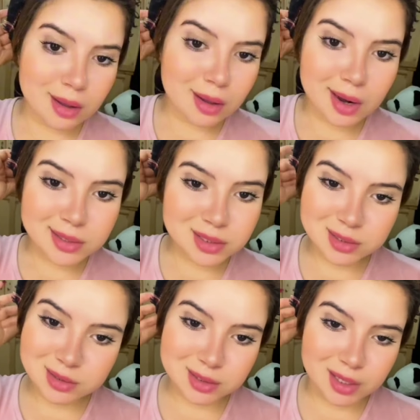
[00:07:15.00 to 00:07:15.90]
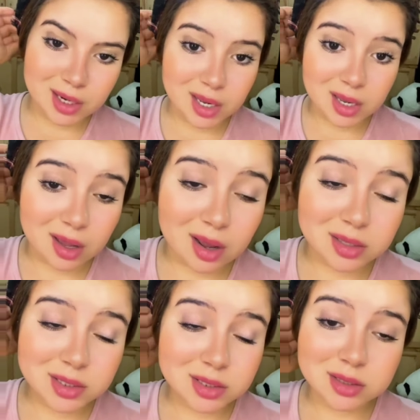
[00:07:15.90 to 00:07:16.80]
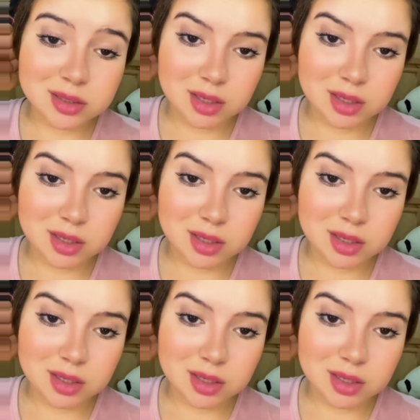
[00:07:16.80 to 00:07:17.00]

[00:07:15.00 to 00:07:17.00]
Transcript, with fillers: راسي زند عليا راسي زند